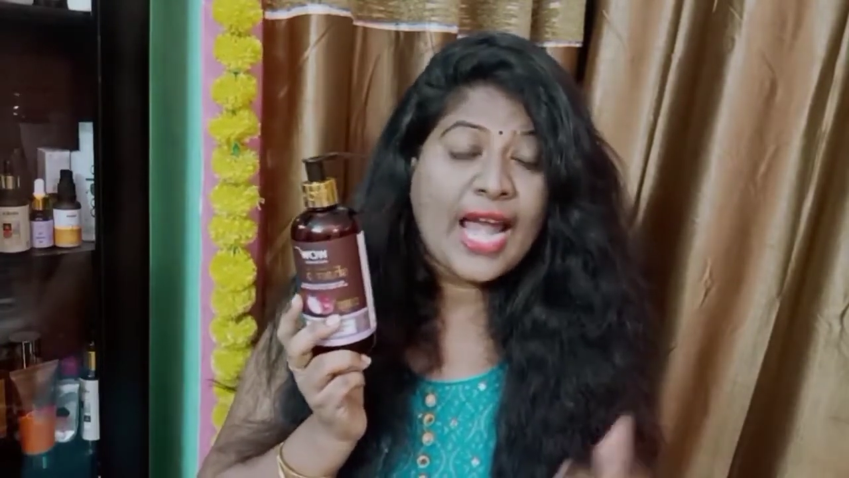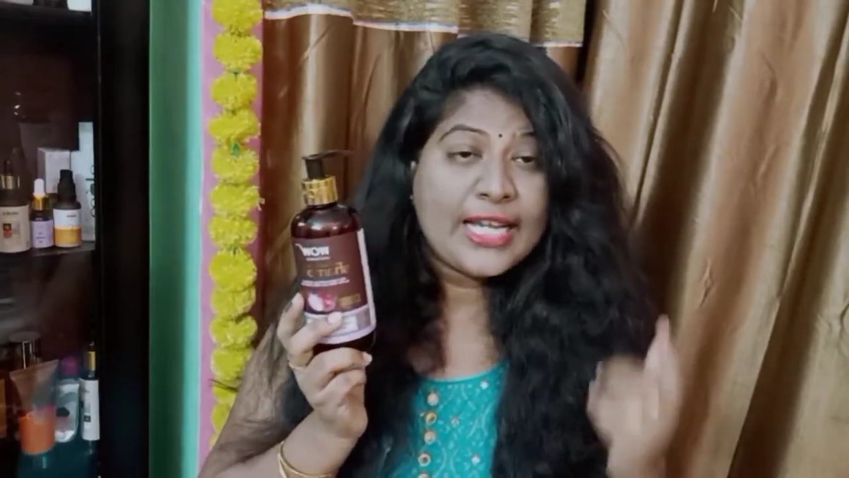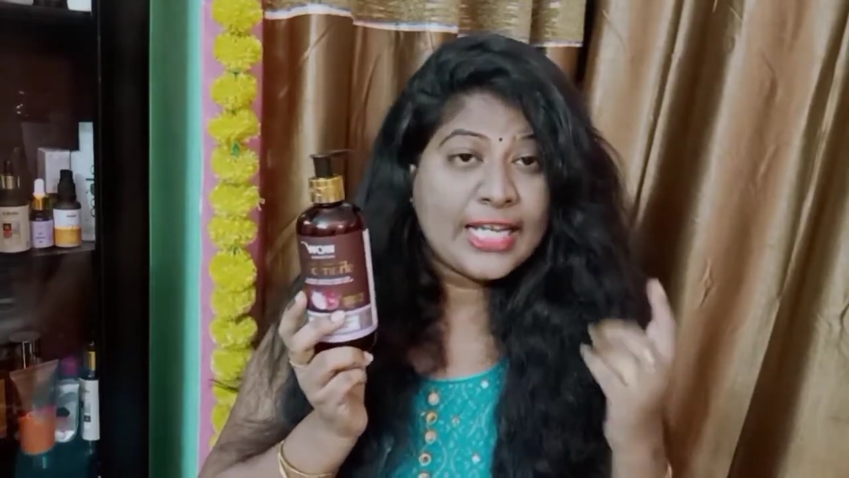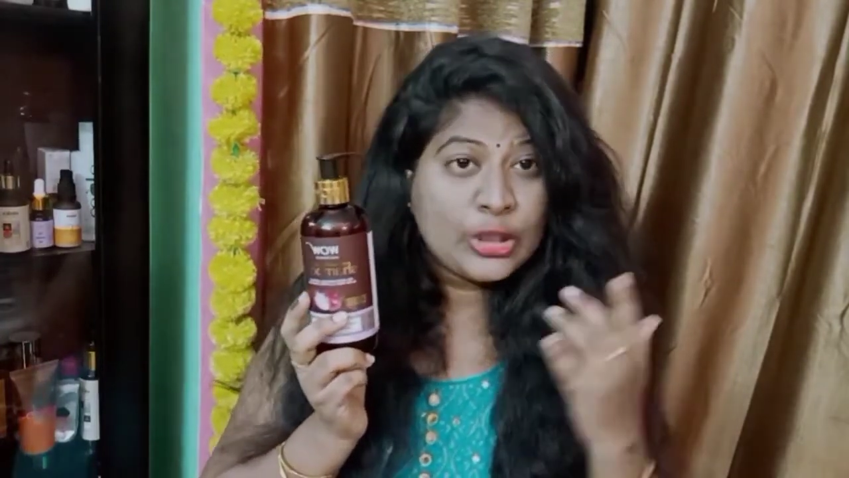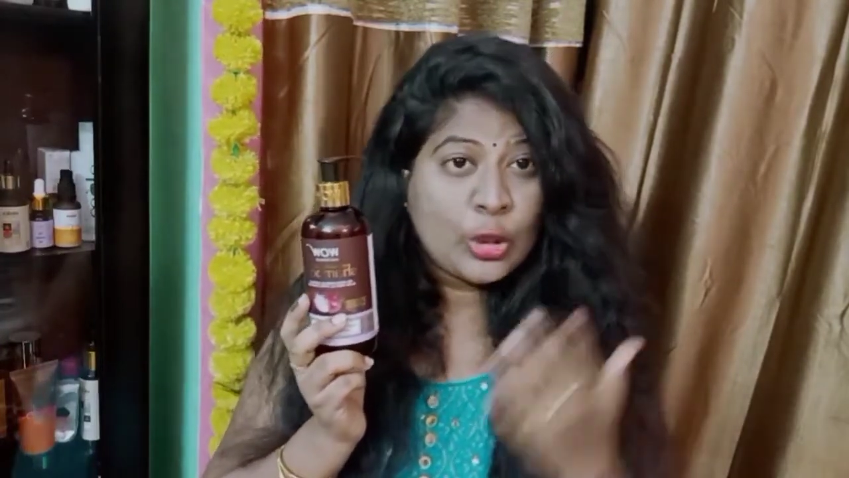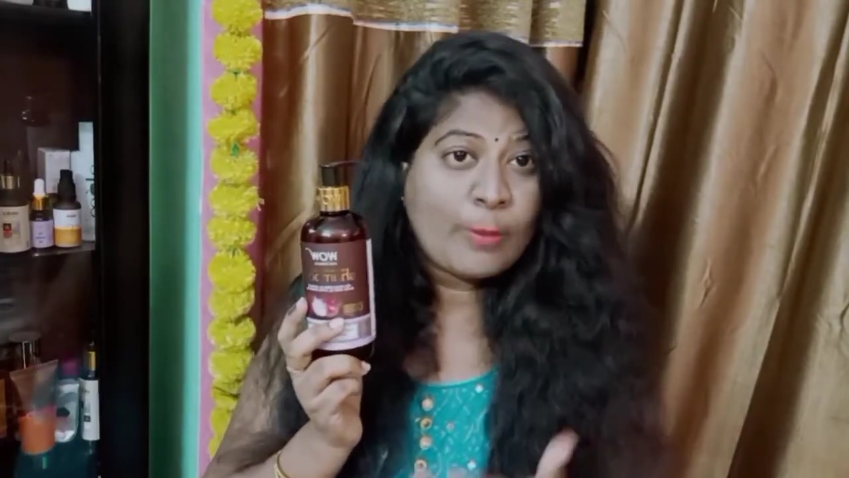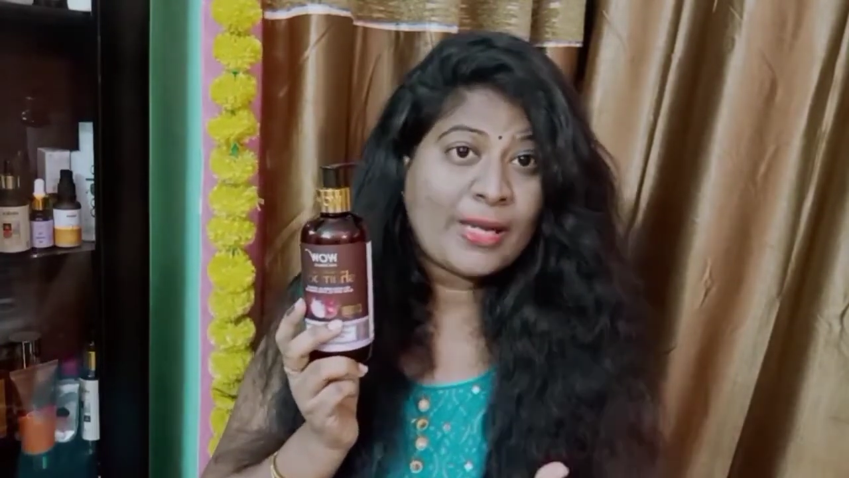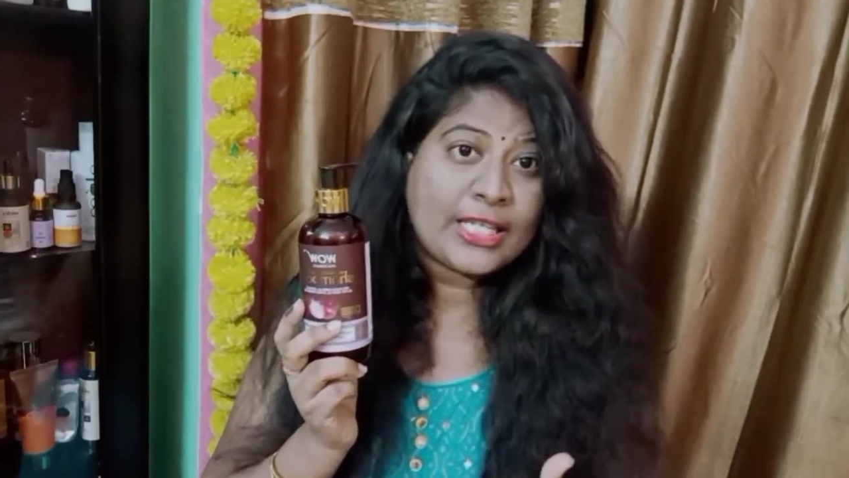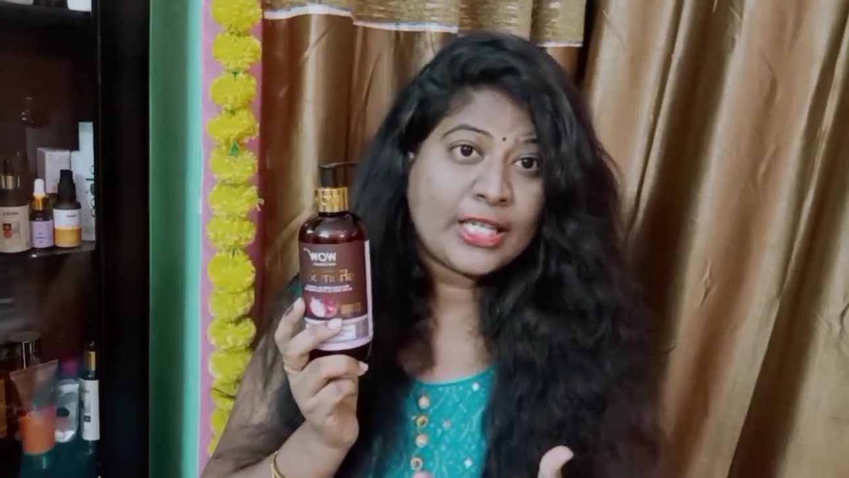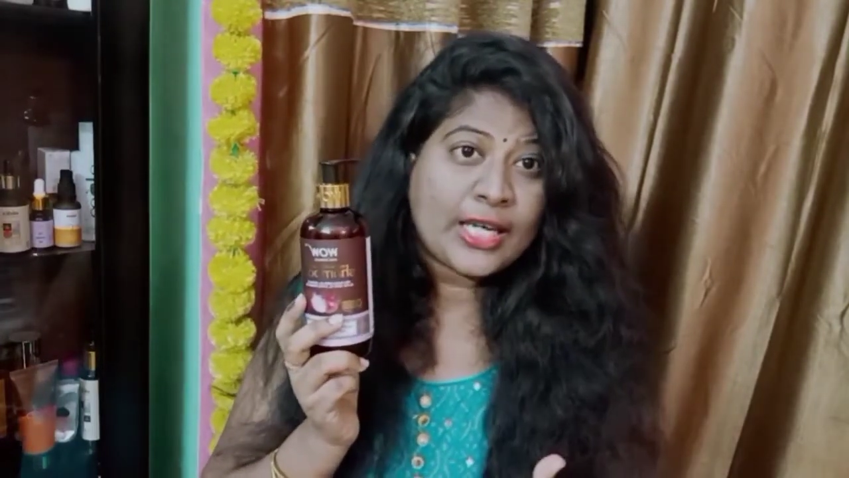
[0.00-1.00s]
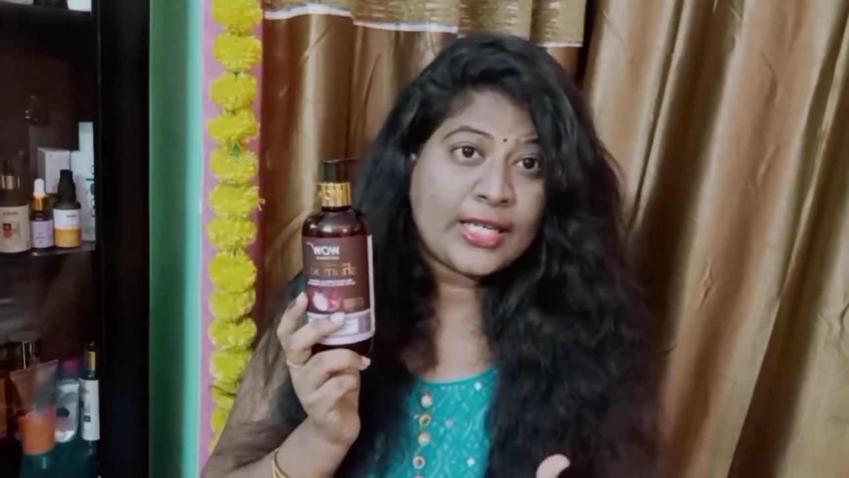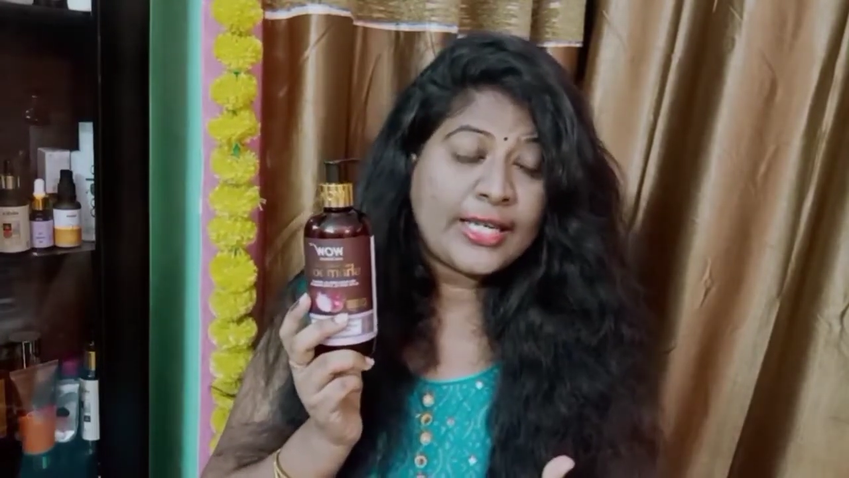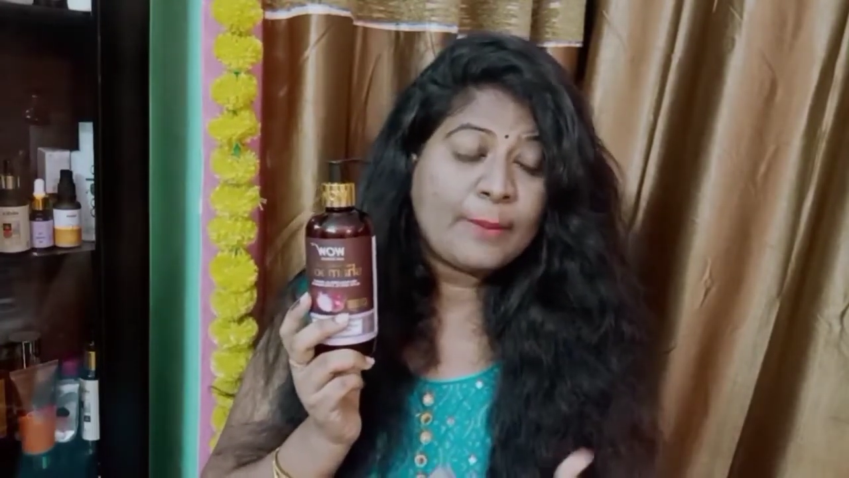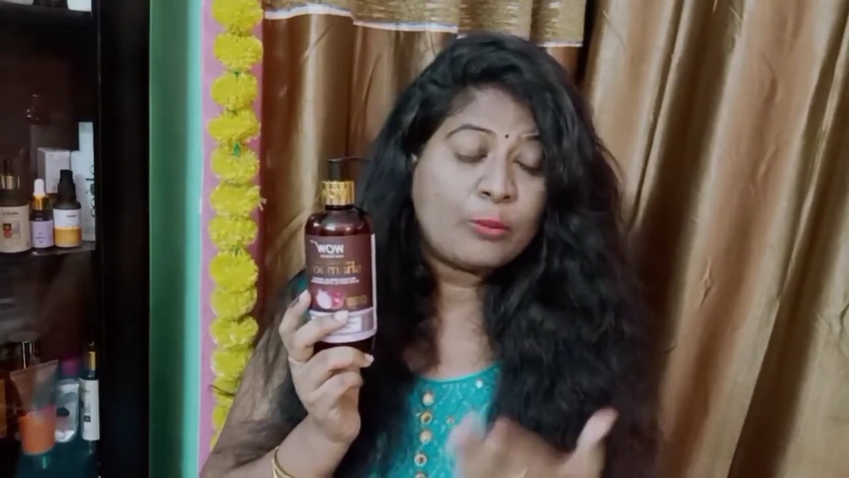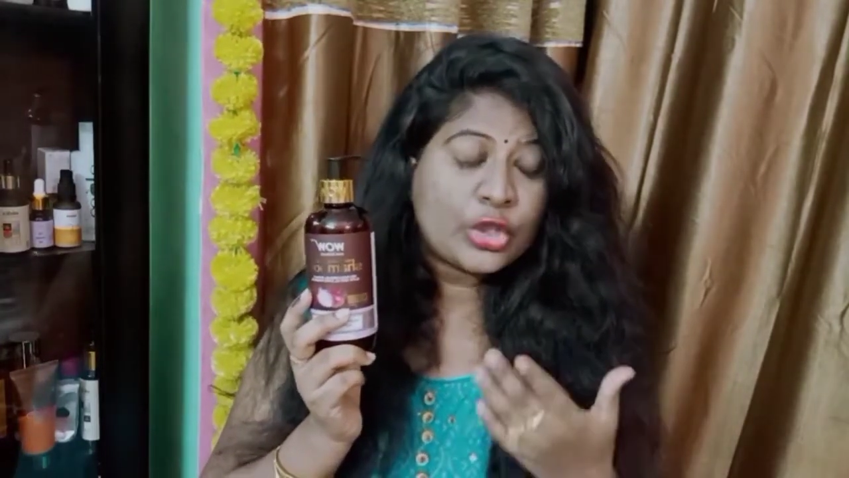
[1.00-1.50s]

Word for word: అండ్ ఇందులో మనకి కలిగే